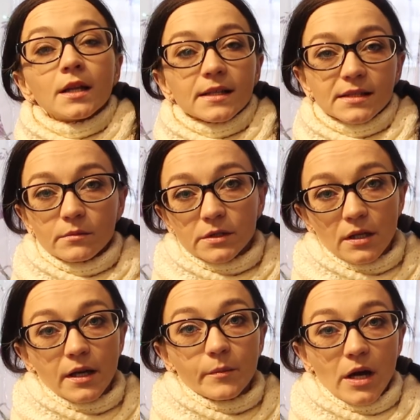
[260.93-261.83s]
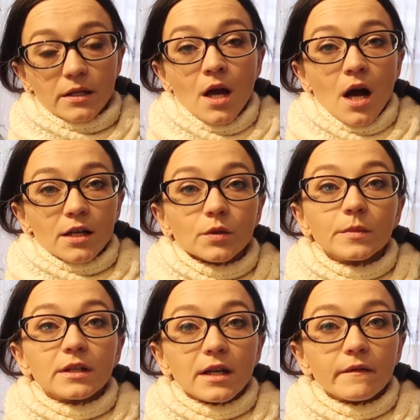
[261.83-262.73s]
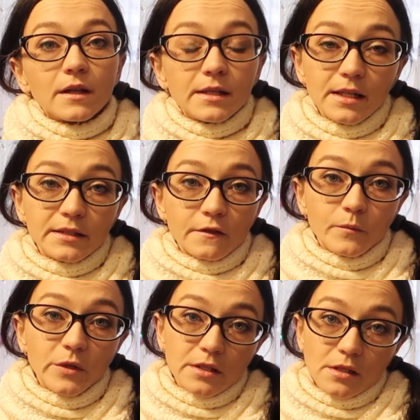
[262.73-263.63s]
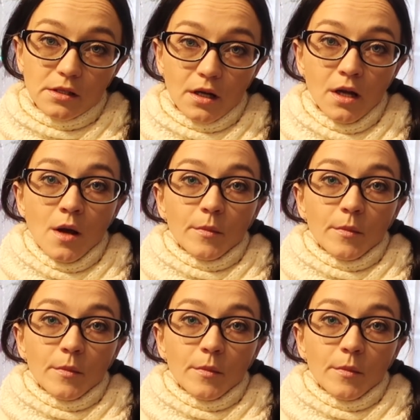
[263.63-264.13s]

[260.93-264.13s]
На самом деле, ребят, особенно для владельцев бизнеса,